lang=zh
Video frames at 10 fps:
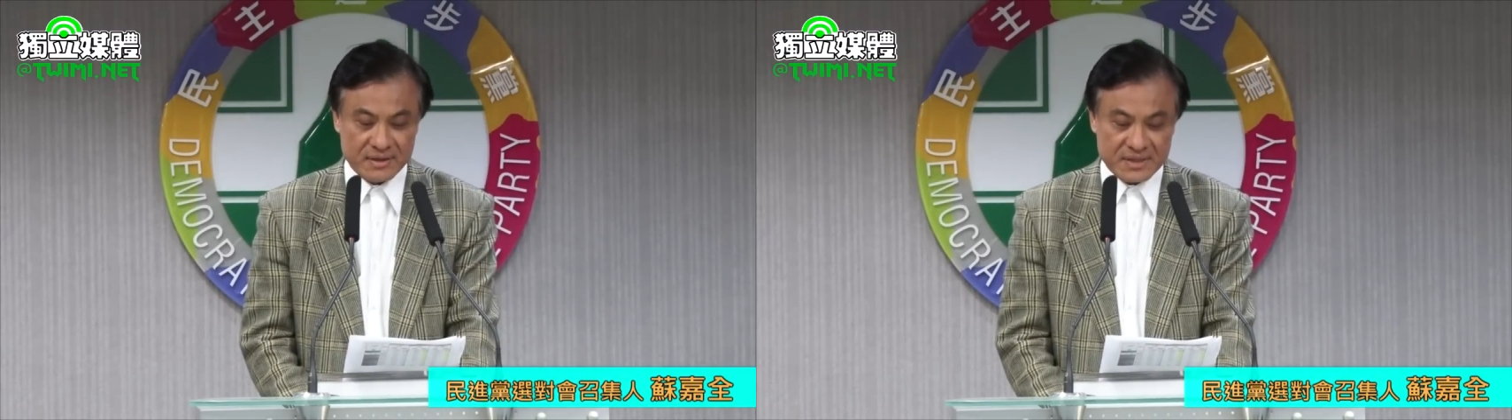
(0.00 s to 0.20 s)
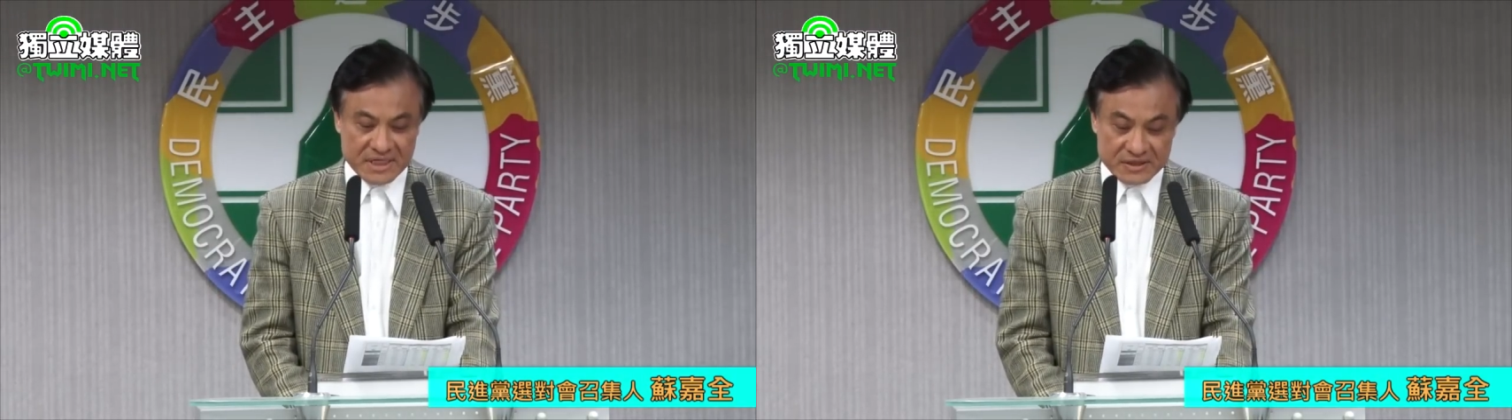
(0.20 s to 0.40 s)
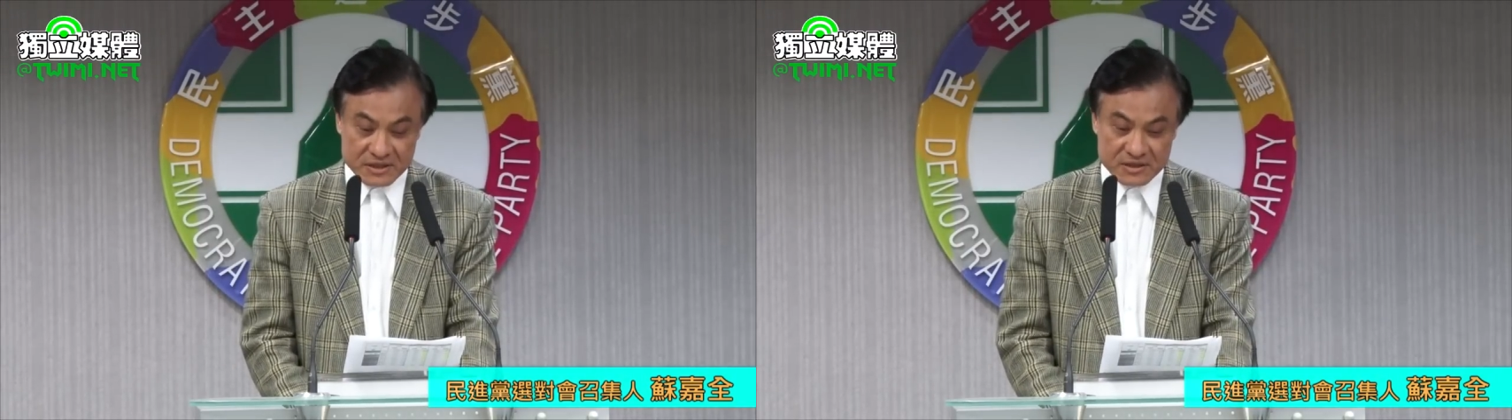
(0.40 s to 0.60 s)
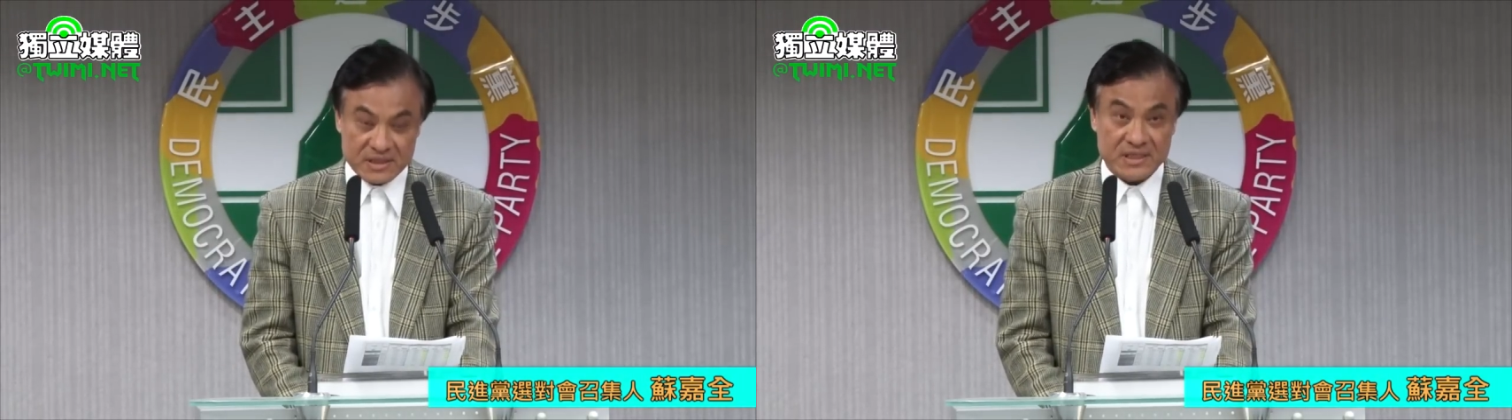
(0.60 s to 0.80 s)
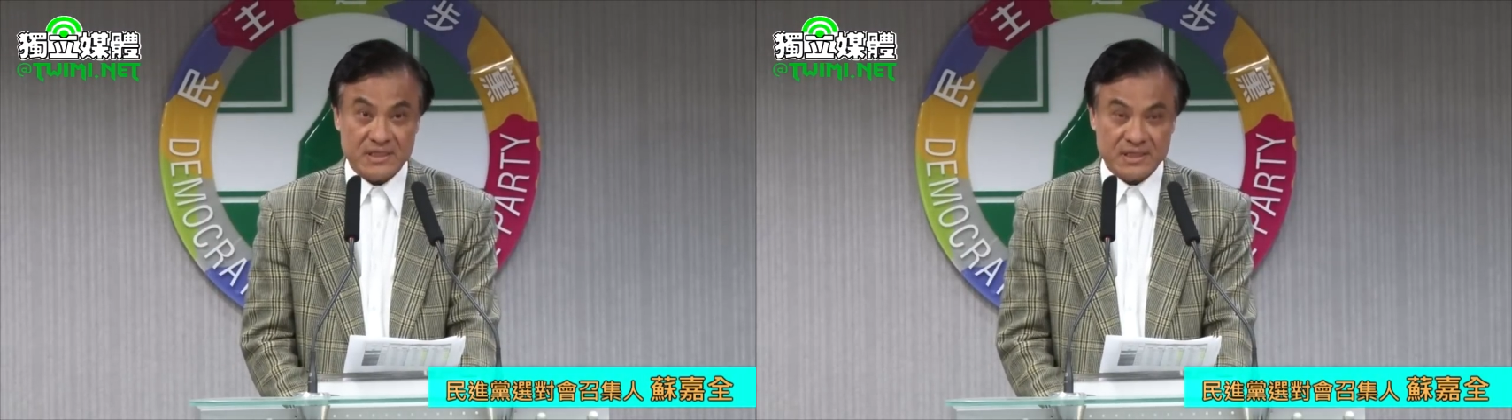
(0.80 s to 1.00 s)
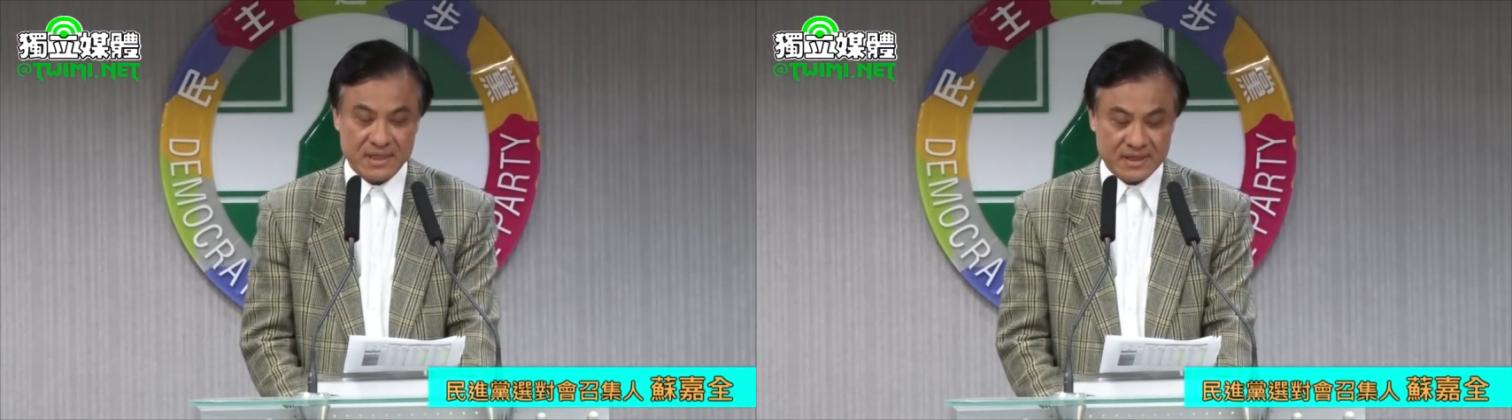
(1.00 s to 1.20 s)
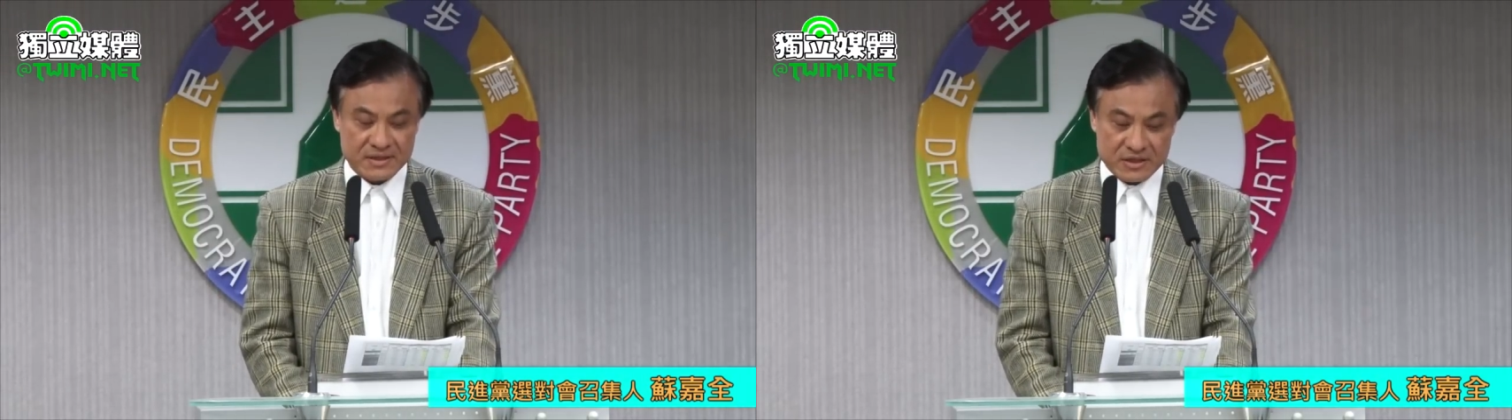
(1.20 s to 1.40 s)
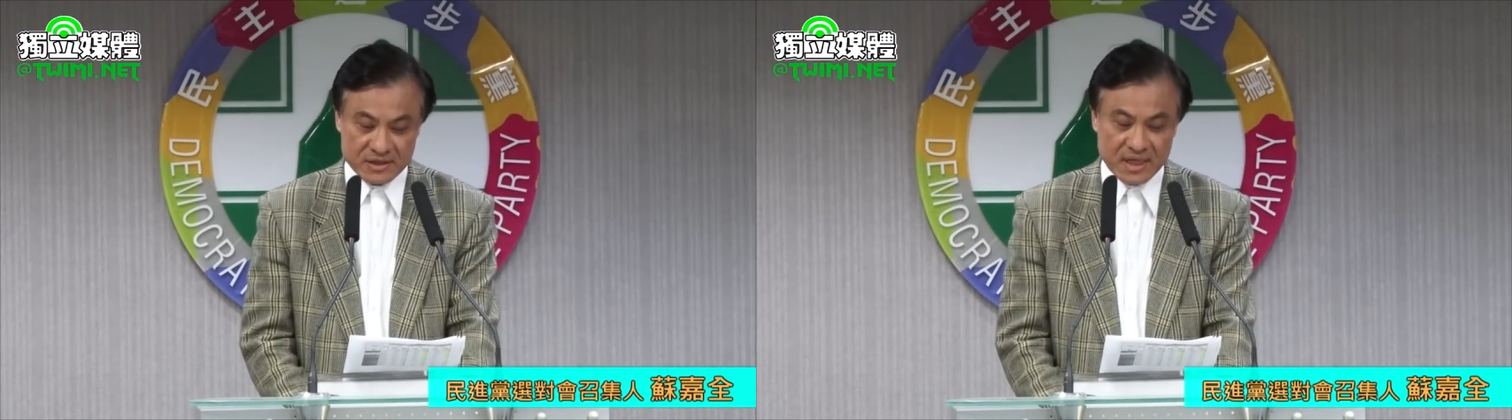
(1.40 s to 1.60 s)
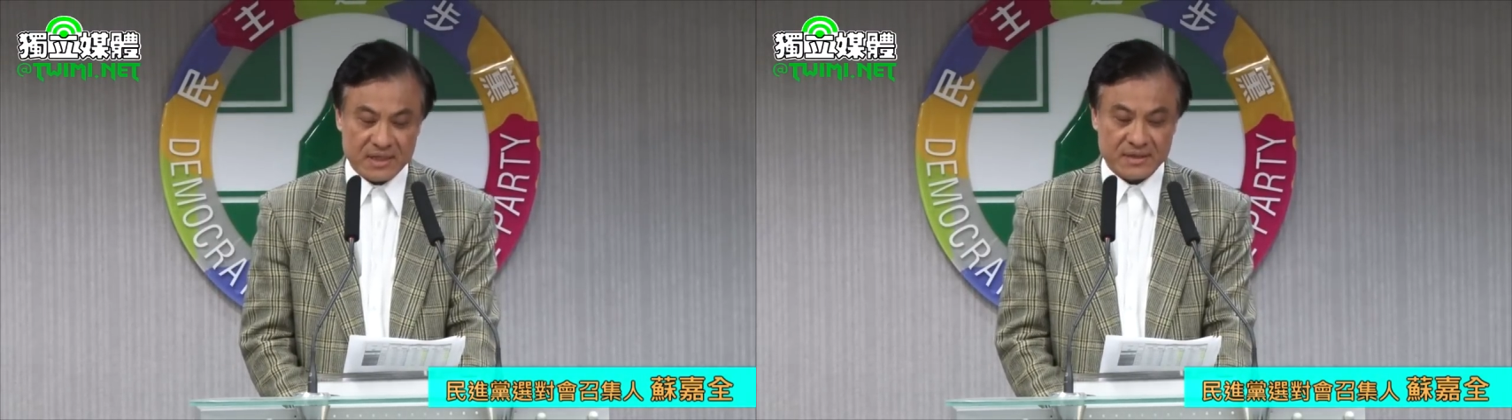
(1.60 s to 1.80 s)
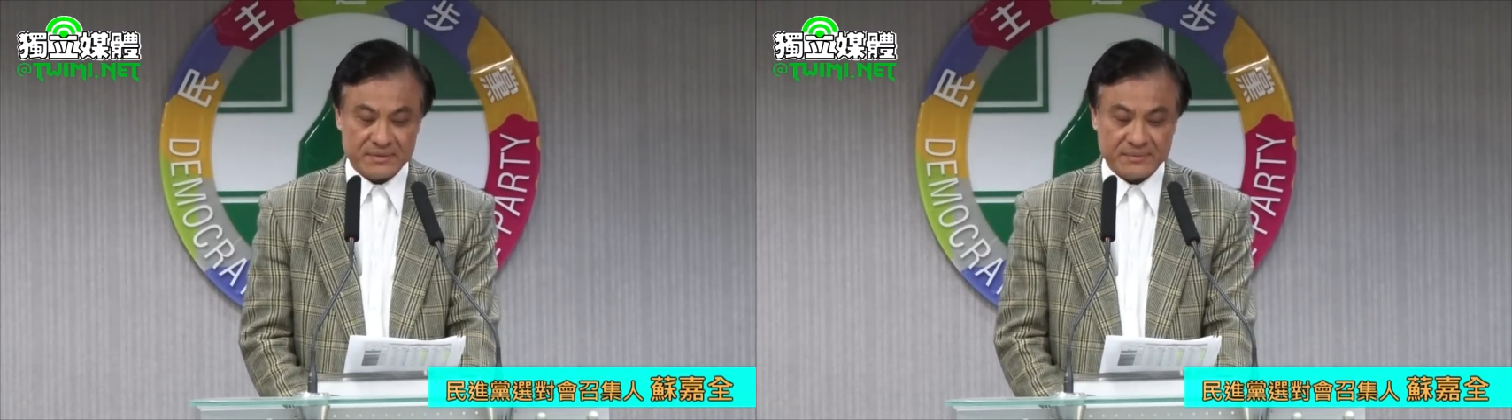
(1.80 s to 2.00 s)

第十一、十二，